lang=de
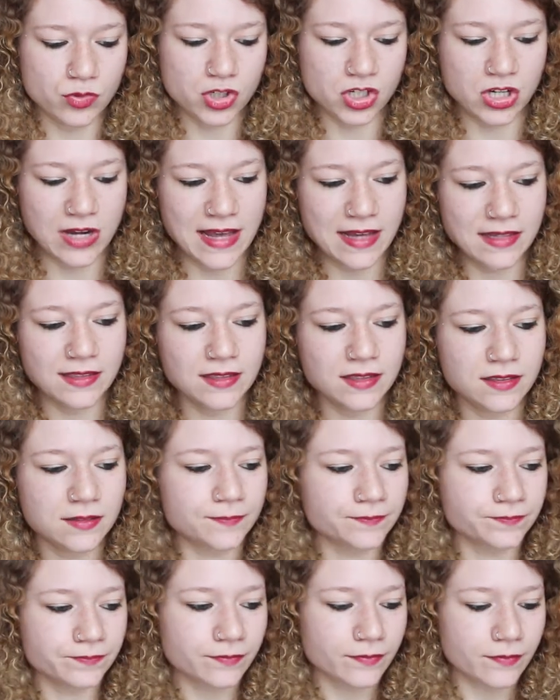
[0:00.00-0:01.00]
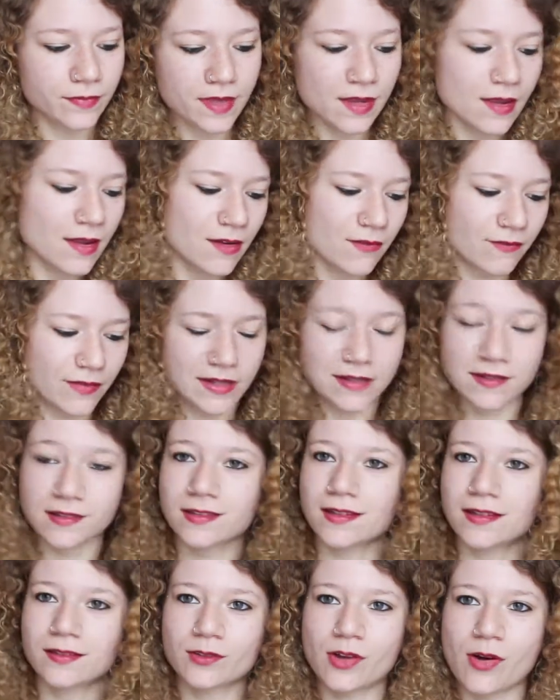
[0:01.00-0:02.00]
schlecht, weil das
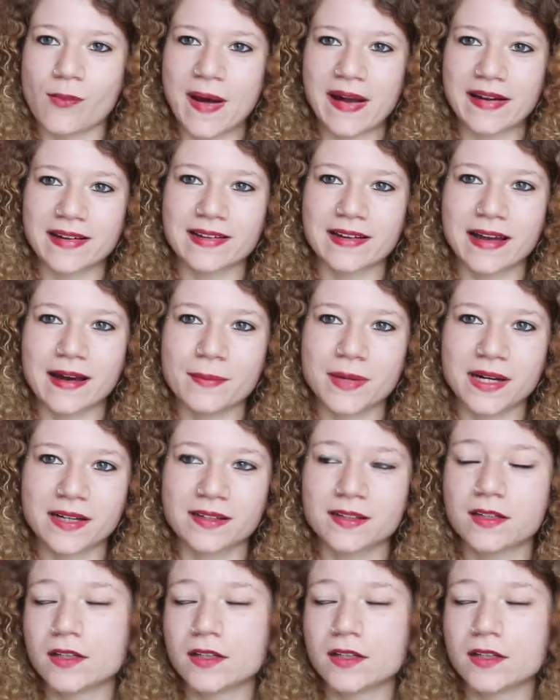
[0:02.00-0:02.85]
das nochmal klar macht.